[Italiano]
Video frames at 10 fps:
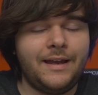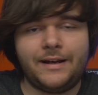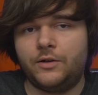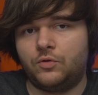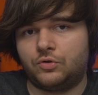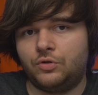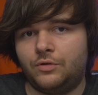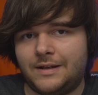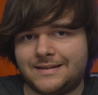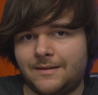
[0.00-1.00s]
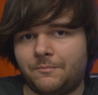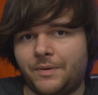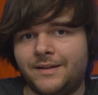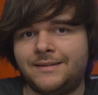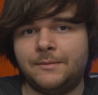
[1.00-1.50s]
è che non solo la
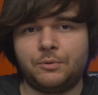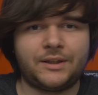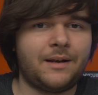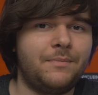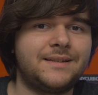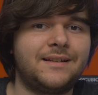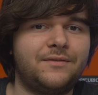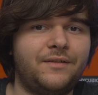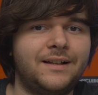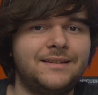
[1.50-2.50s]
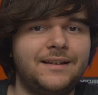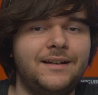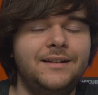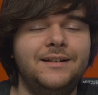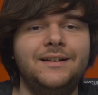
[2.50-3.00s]
stampante potrebbe essere fatta